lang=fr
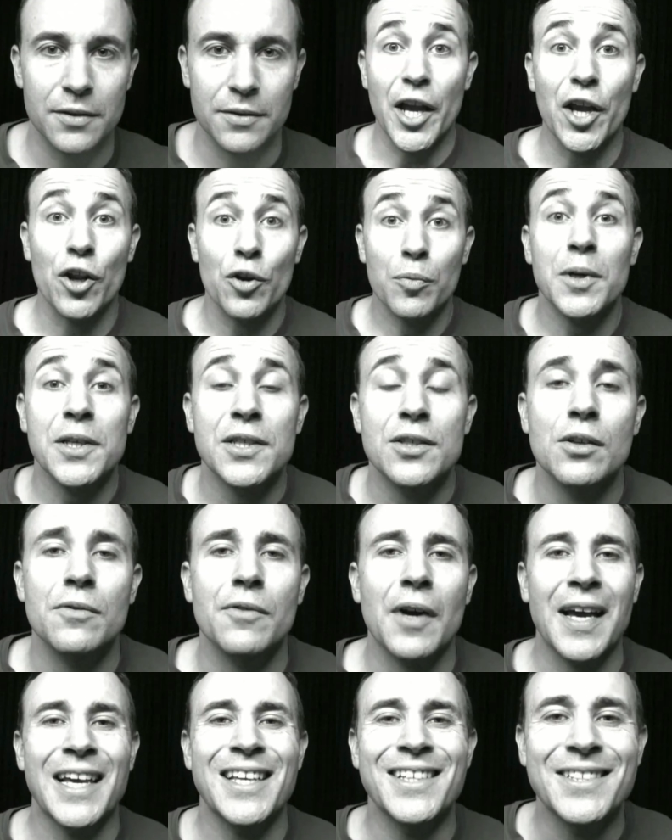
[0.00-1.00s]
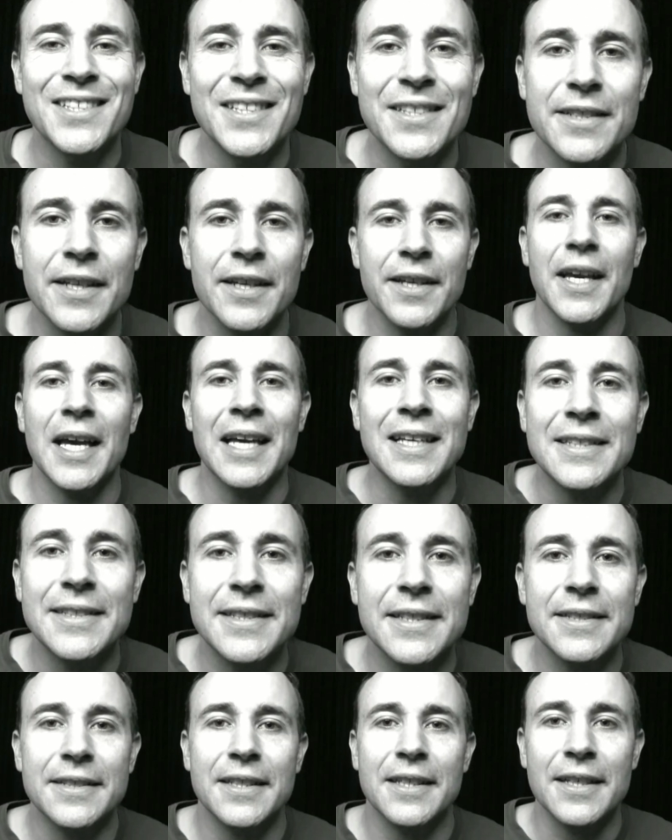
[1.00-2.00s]
Et le Brésil va insister,
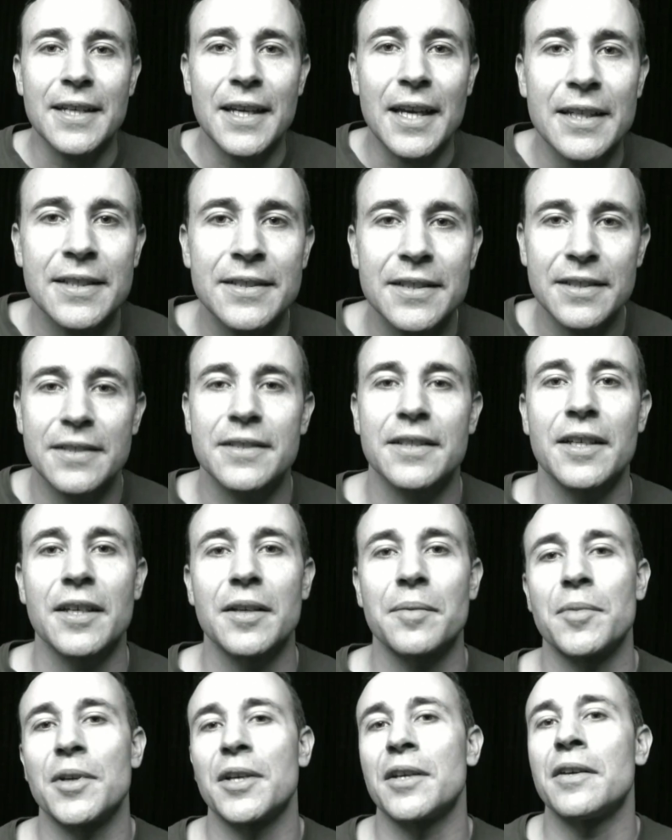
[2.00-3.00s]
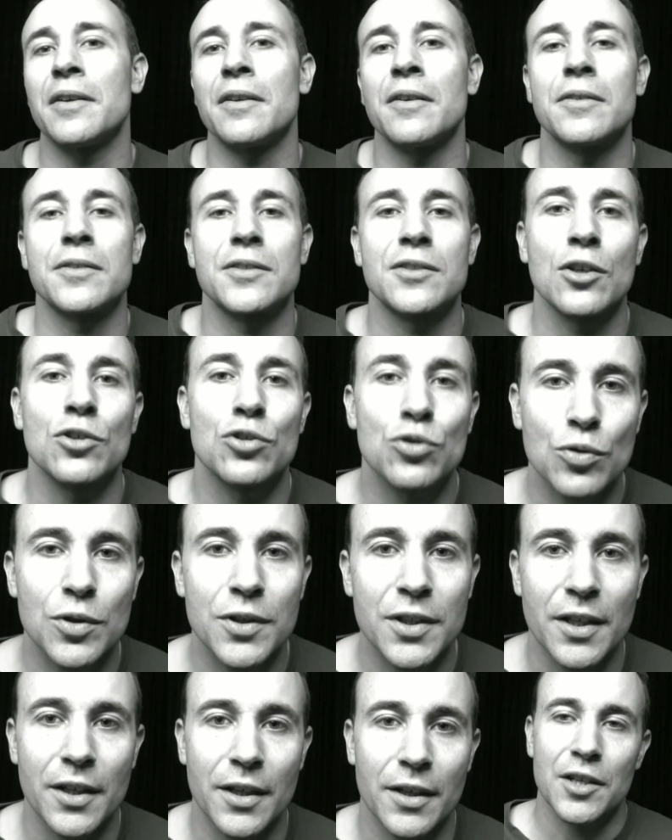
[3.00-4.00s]
insister, insister, mais sans
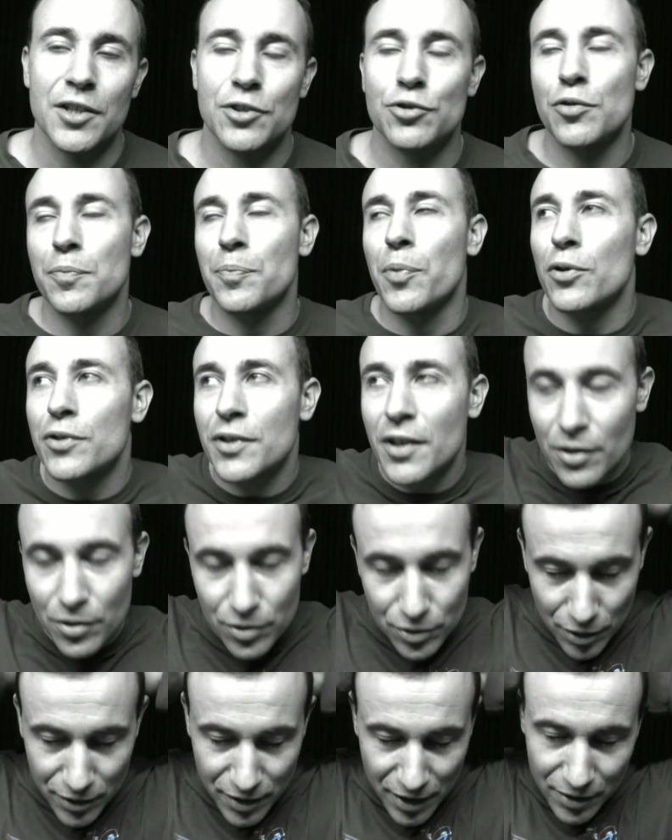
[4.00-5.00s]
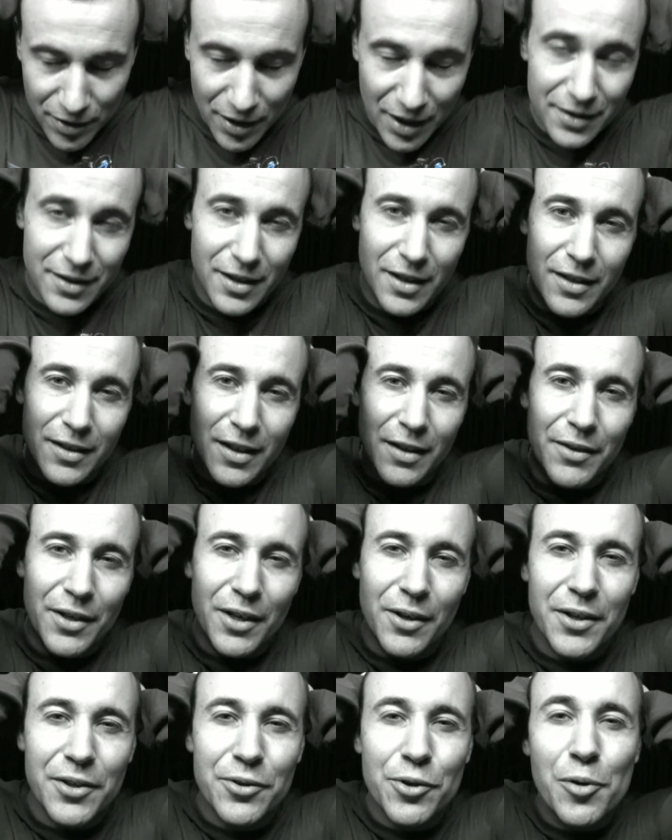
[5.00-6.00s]
succès. Les supporters se tiennent la tête
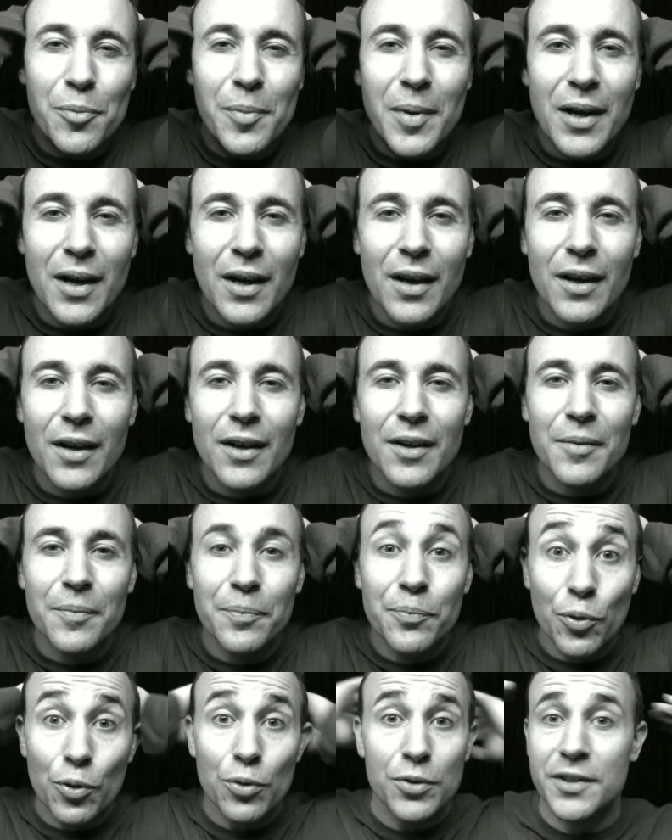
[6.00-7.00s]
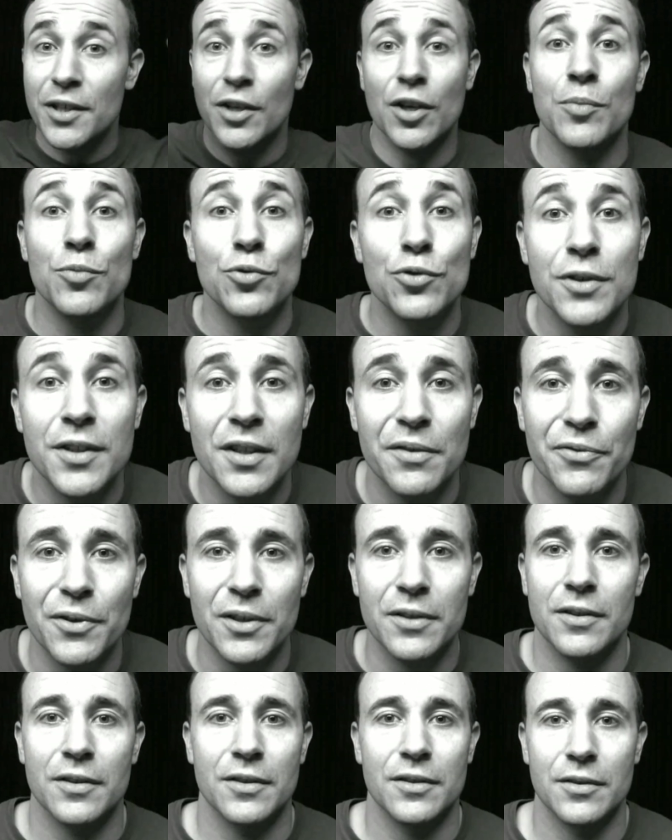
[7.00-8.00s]
avec les deux mains. Pour eux, c'est comme une
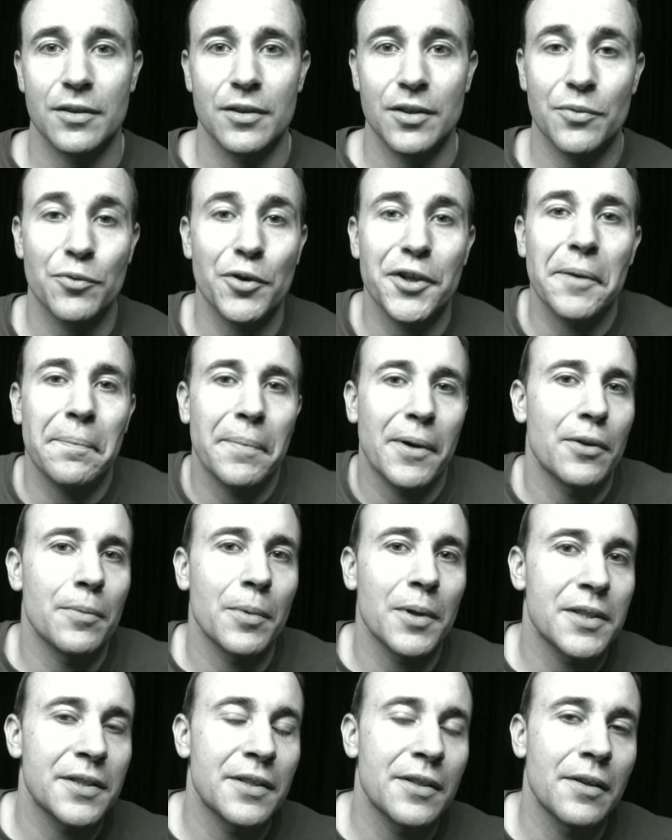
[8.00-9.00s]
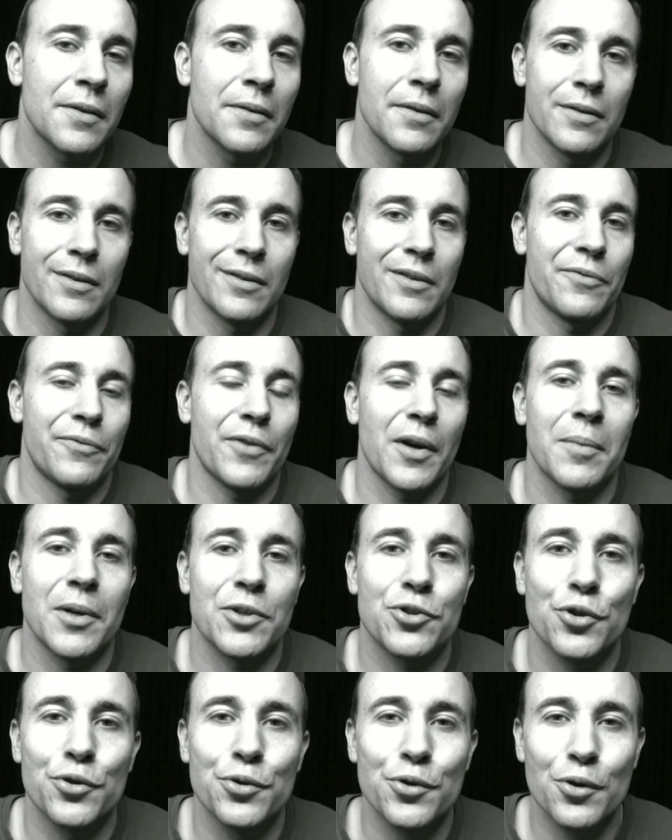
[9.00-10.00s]
défaite. Ils voyaient pas le Brésil euh, faire
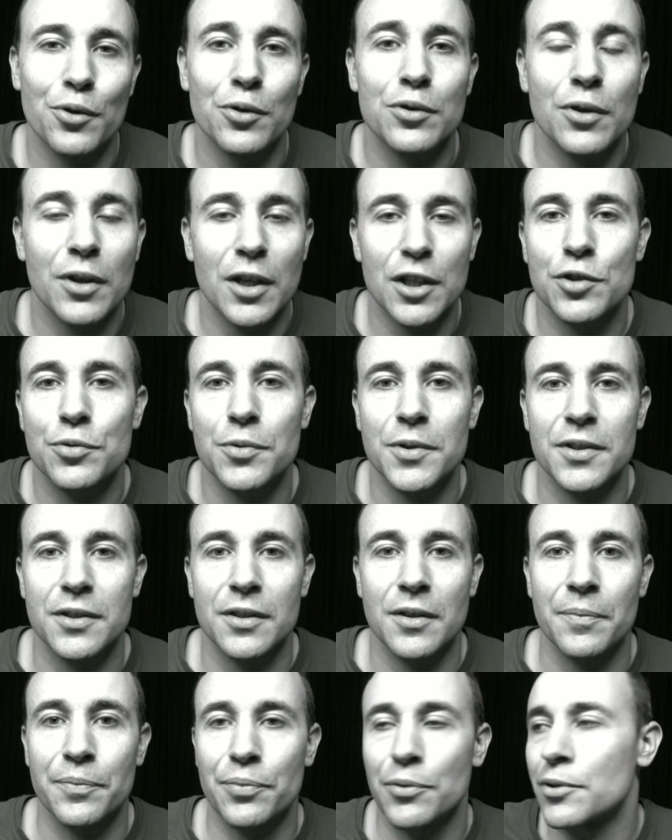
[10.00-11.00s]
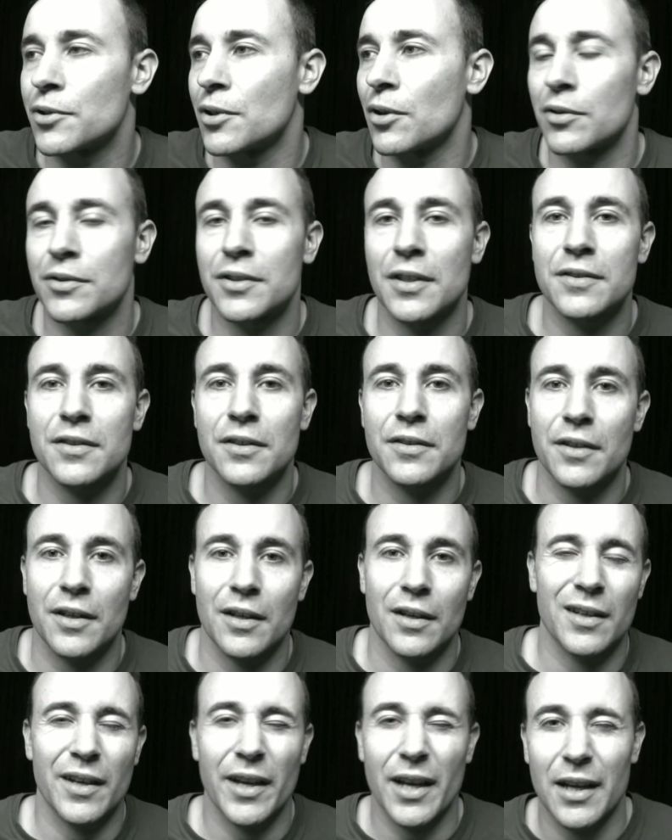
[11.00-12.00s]
match nul contre la Suisse. Pour eux, dans leur tête,
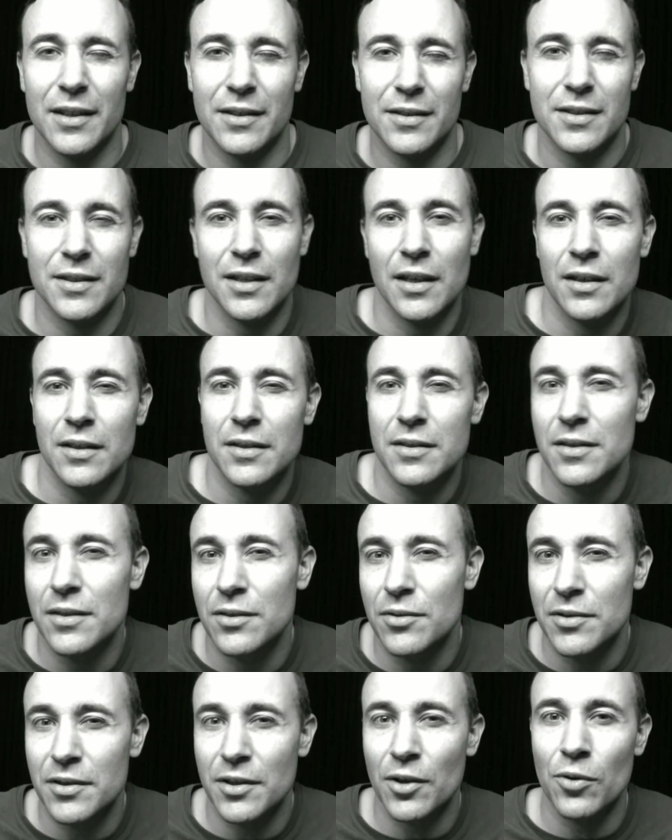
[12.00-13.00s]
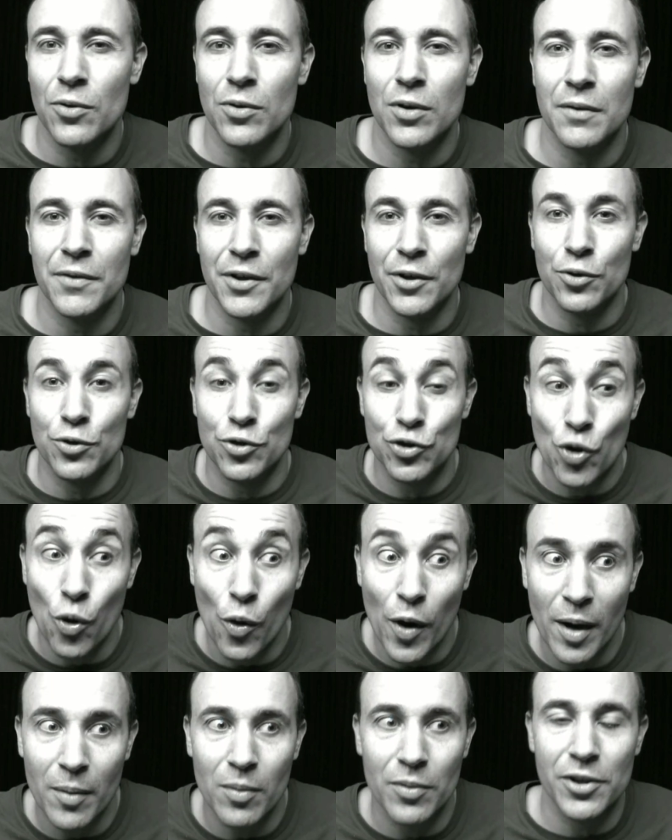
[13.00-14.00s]
c'était un 4, 5, 6, 0 avec le
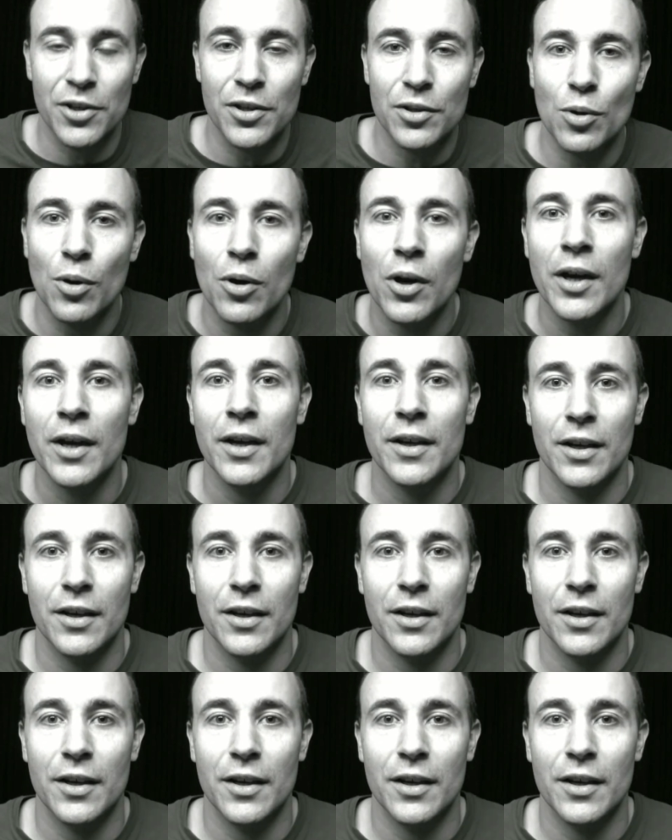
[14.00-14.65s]
Joga Bonito.